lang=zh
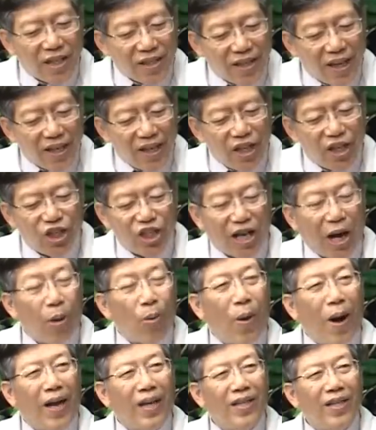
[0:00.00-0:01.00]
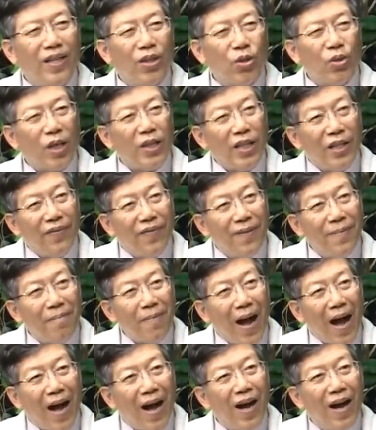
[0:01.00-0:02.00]
则上一个小碗算一份
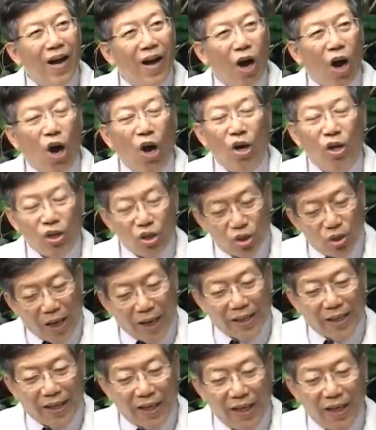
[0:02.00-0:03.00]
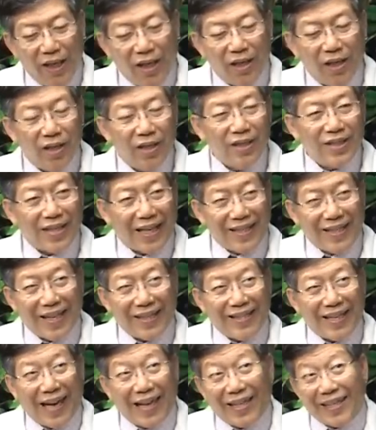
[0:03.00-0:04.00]
嘛。好，所以安那可以参加
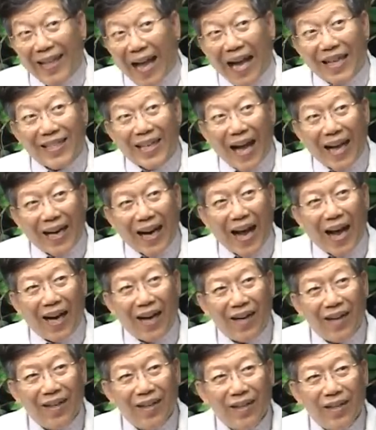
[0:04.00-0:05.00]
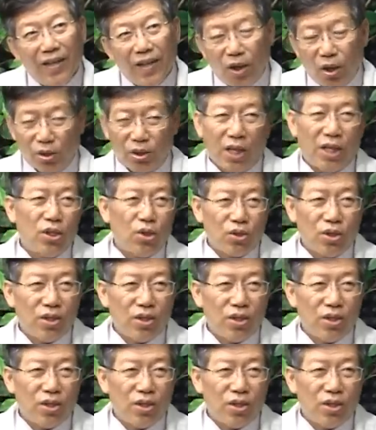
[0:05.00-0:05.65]
起来大沙拉。好，那就